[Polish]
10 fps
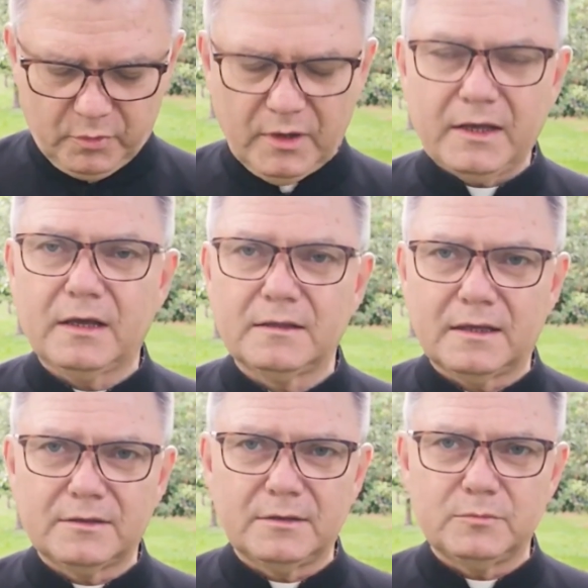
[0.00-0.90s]
polega
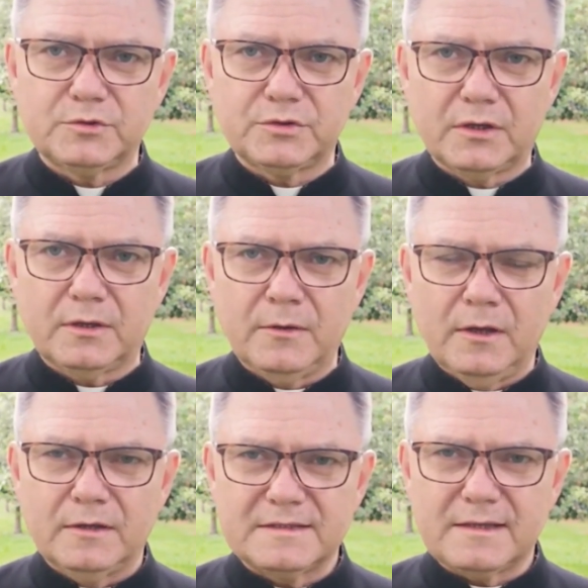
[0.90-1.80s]
na tym, że
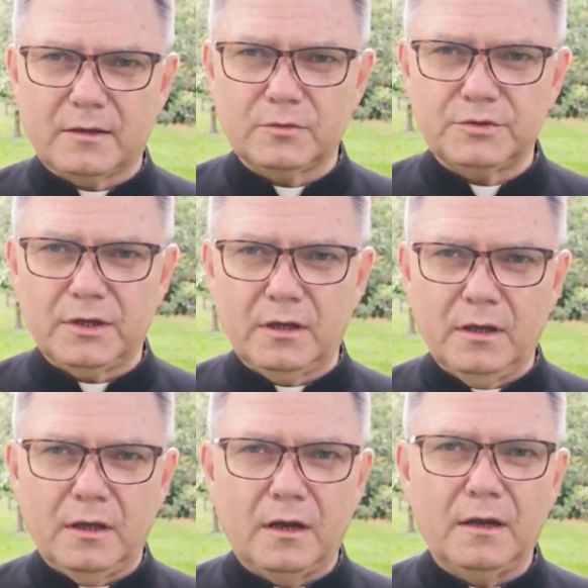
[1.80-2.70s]
stają się
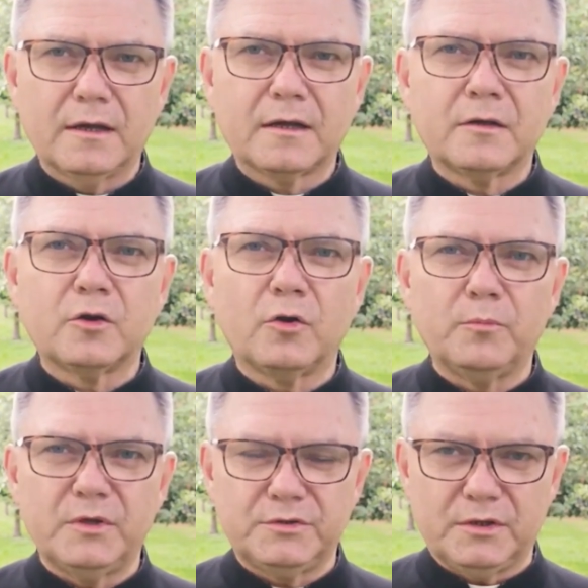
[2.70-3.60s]

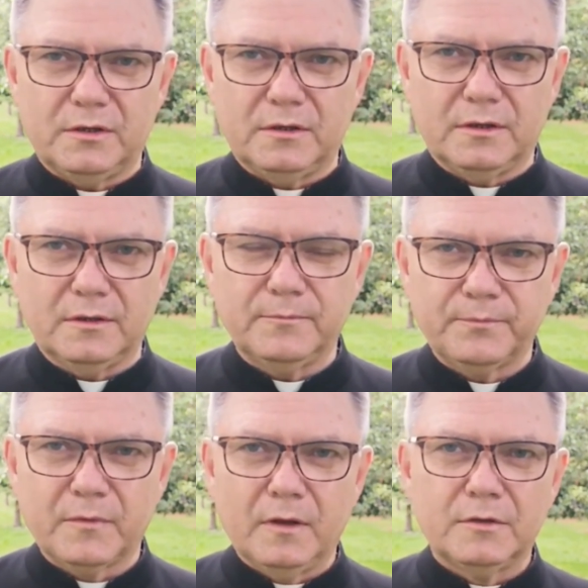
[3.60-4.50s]
lekkomyślni,
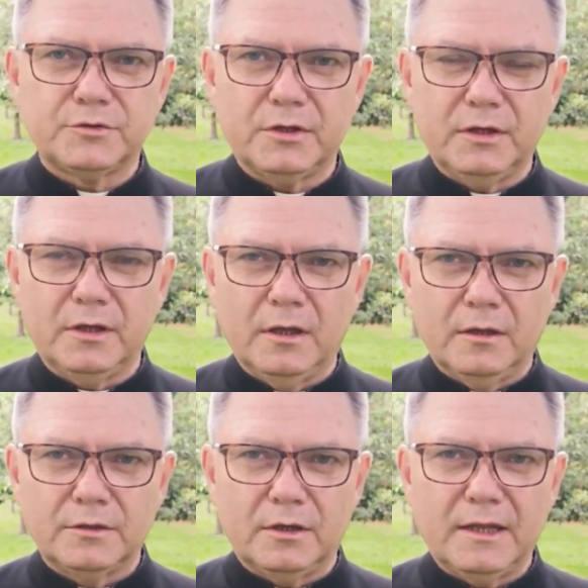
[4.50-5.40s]
czyli
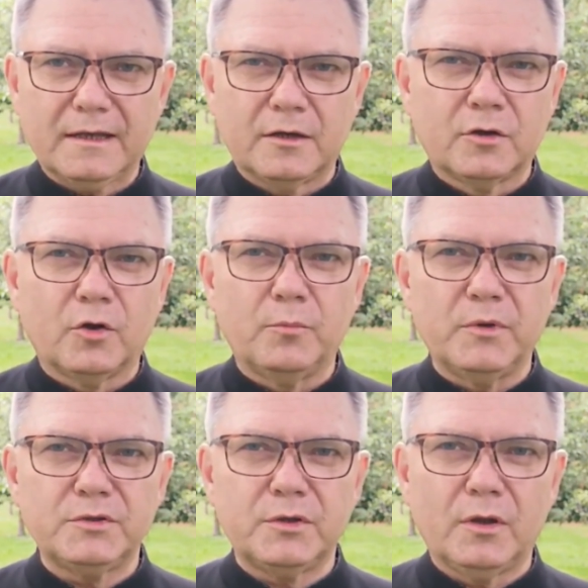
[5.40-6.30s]
lekko
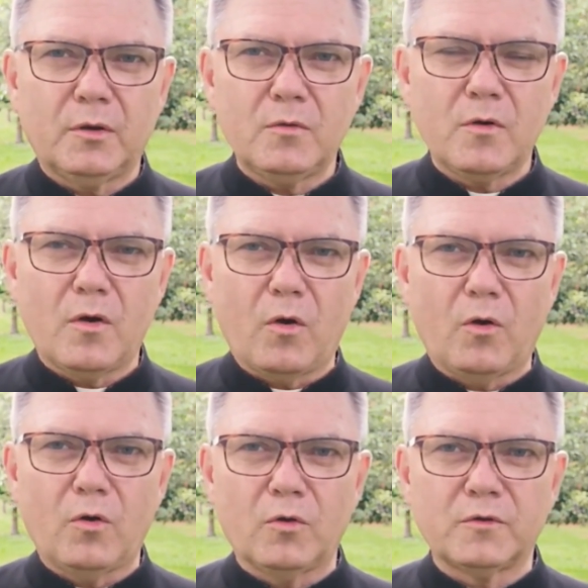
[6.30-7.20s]
myślą
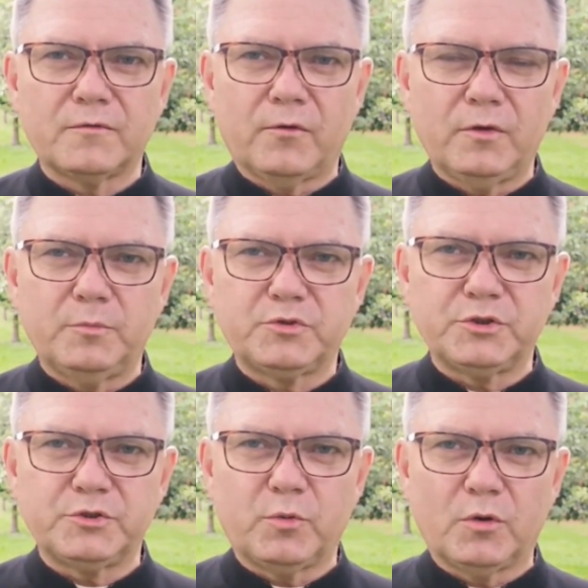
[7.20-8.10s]
o swojej
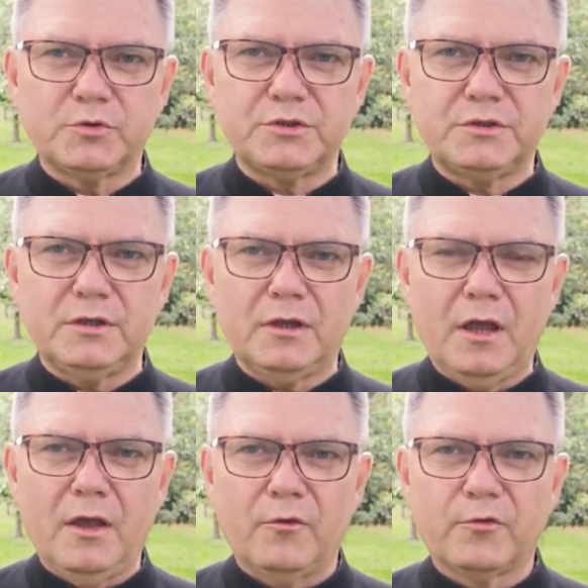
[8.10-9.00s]
przyszłości
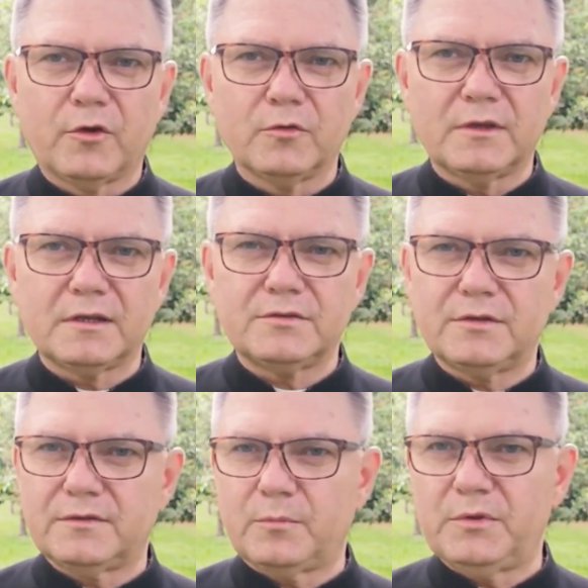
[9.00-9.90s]
w
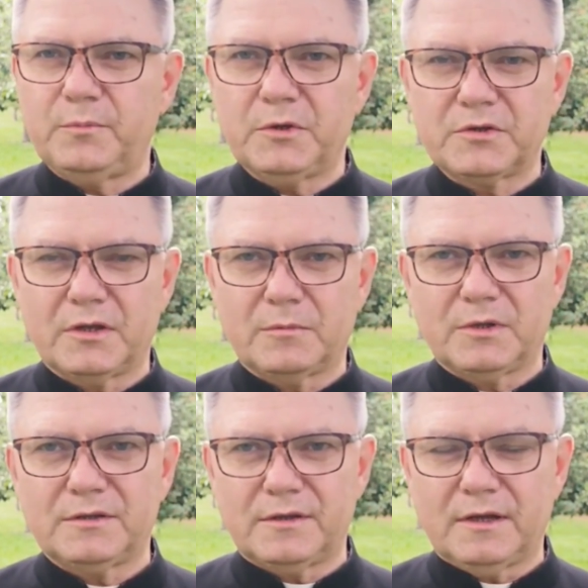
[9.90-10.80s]
kontekście zabezpieczenia
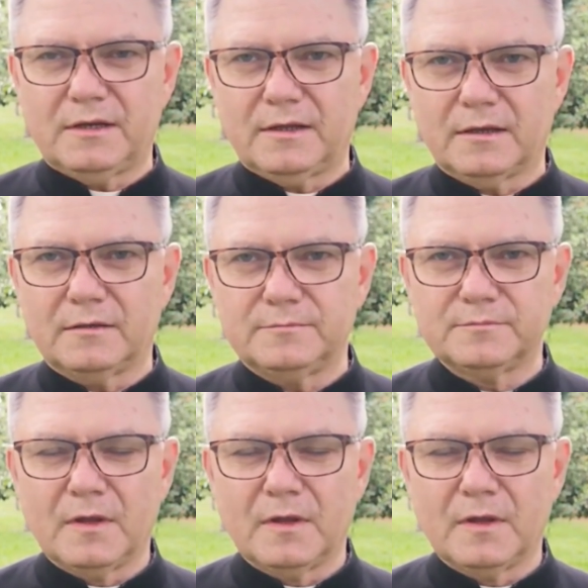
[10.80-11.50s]
materialnego.